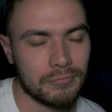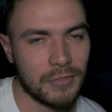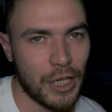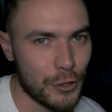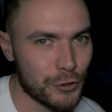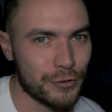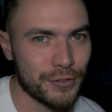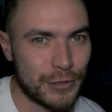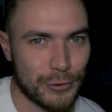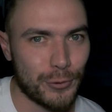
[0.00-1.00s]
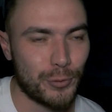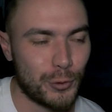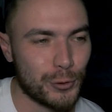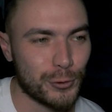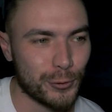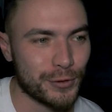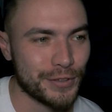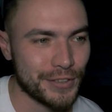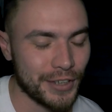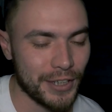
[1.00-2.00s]
кажется, что будет что-то
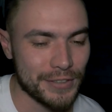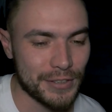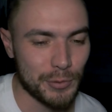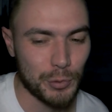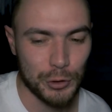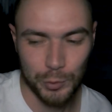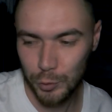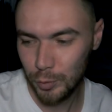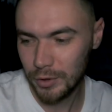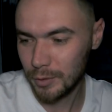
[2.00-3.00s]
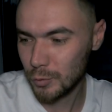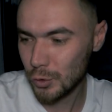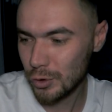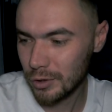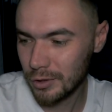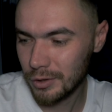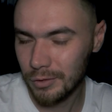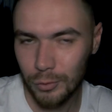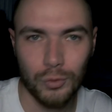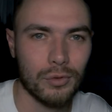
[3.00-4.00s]
интересное. Почему? Потому что,
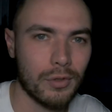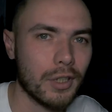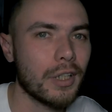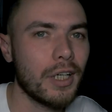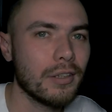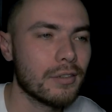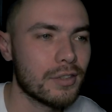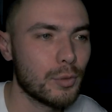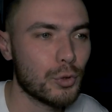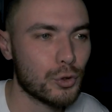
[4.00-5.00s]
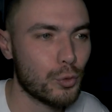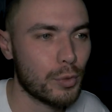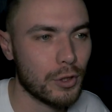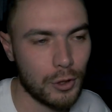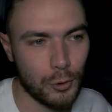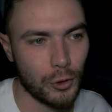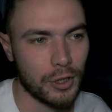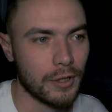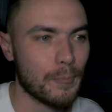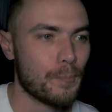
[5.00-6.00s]
ну, какая-то типа
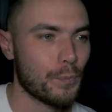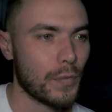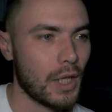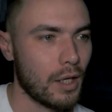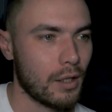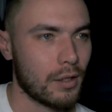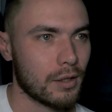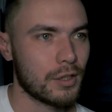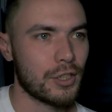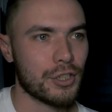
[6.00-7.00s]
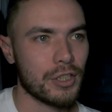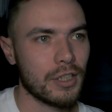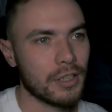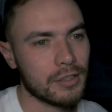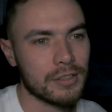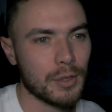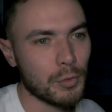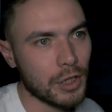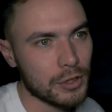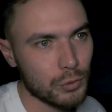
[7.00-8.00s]
супергеройка. Они решили этой темы
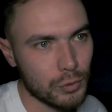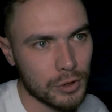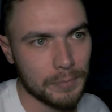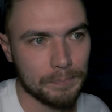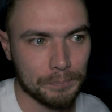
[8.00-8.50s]
коснуться.